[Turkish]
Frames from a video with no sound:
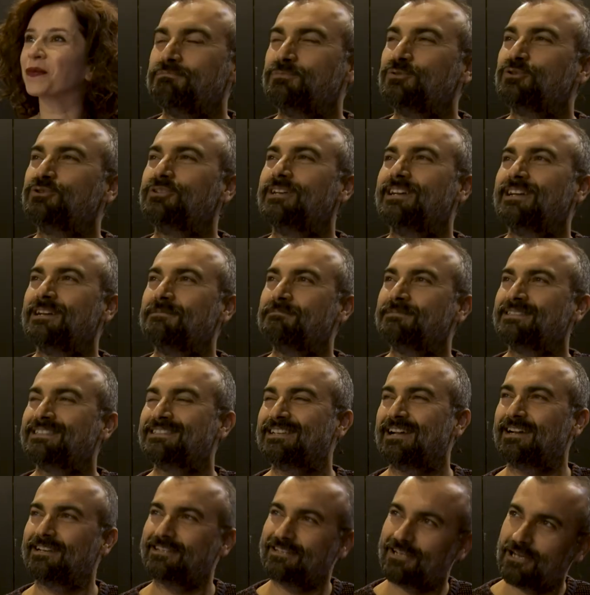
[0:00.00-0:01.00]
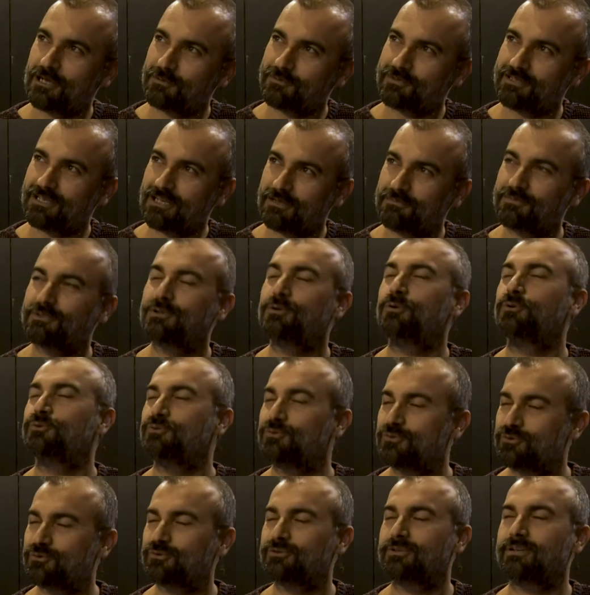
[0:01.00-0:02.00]
Burada hem sahne amiri hem de
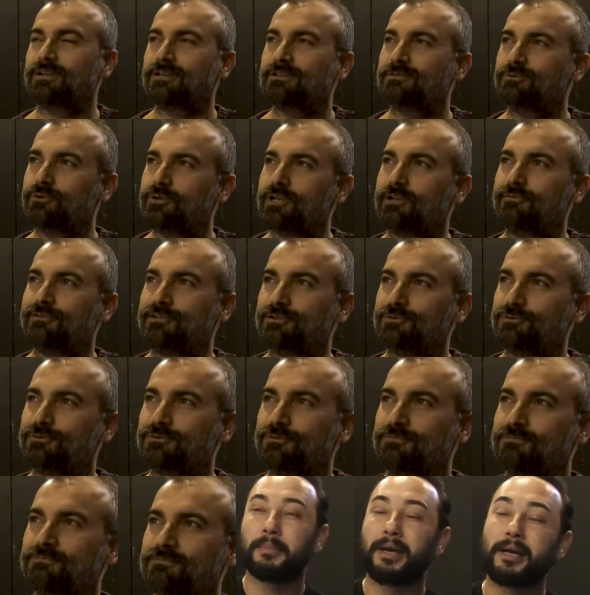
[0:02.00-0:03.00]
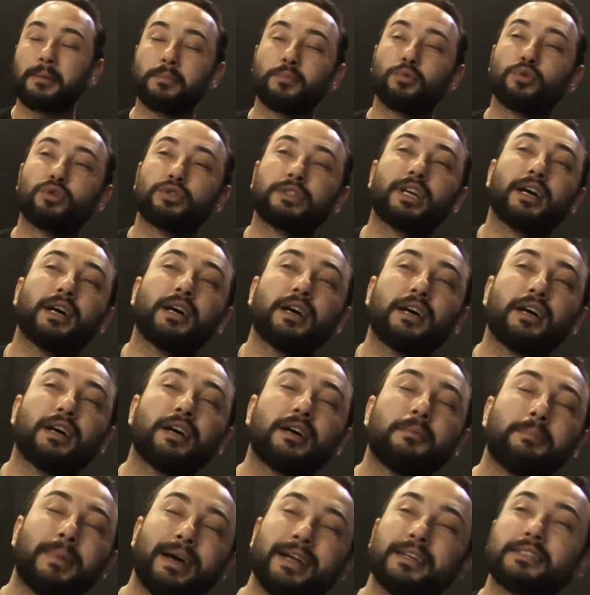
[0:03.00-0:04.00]
oyuncu olarak görev alıyorum. Ben
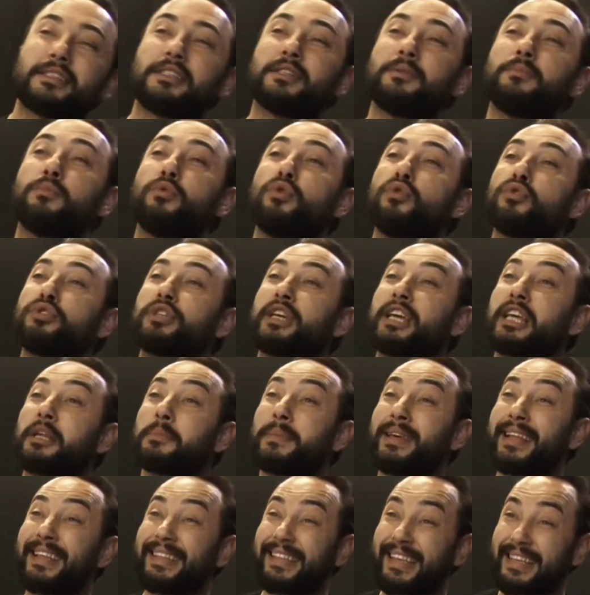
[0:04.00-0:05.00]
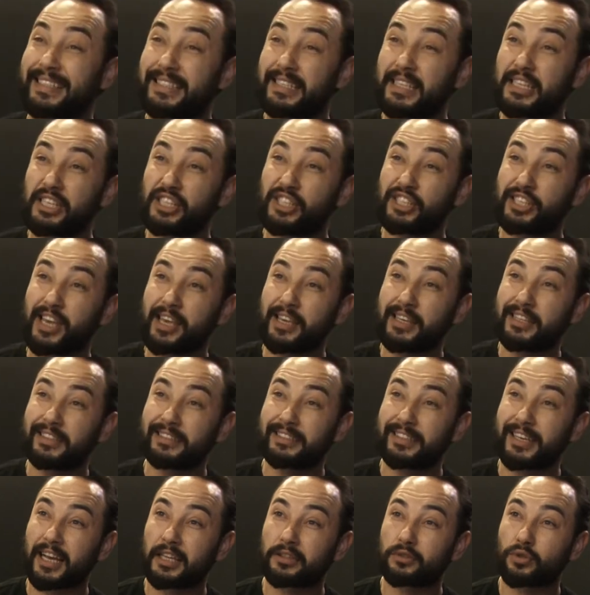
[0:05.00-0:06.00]
burada Mersin Büyükşehir Belediyesi Şehir
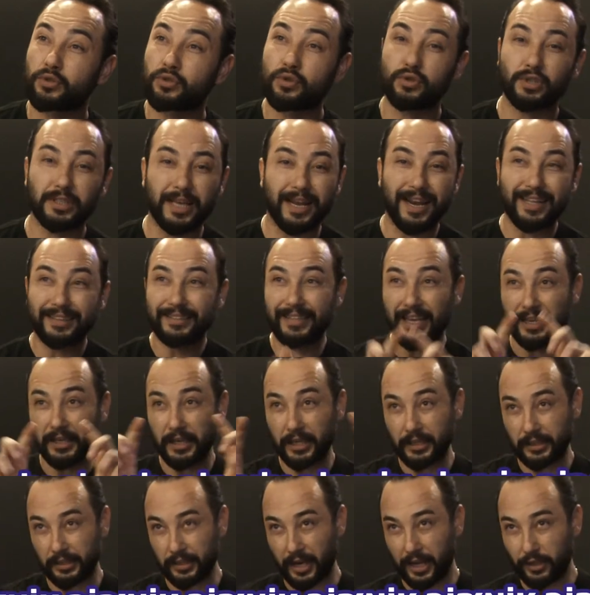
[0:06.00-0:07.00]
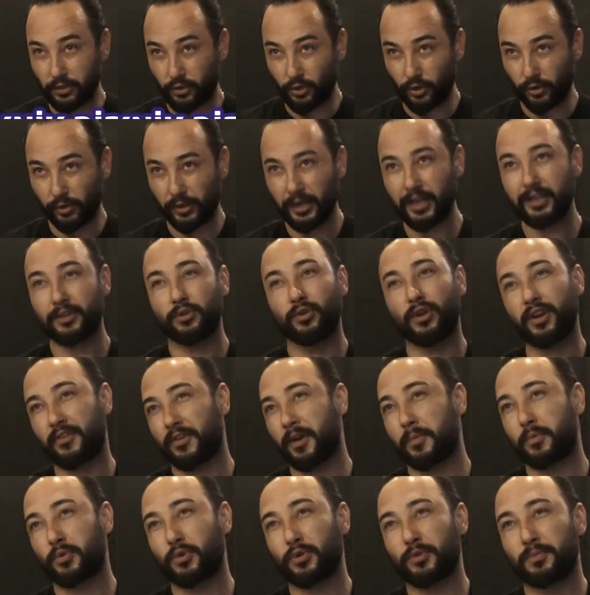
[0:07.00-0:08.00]
Tiyatrosu Sanat Teknik Direktörü olarak görev
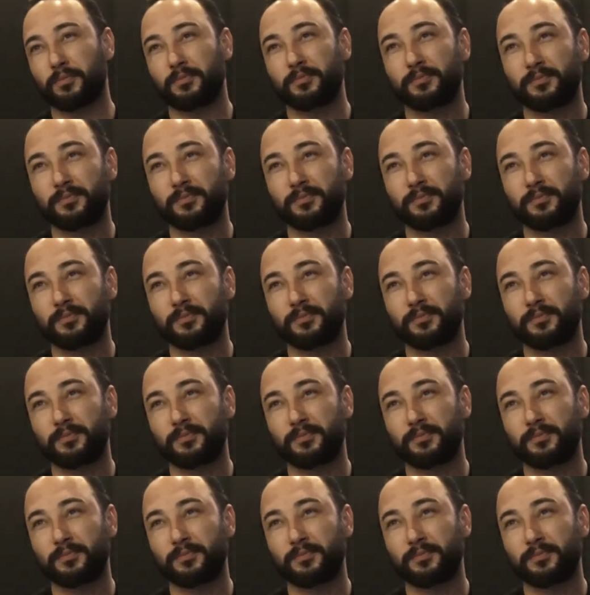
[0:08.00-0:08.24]
yapıyorum.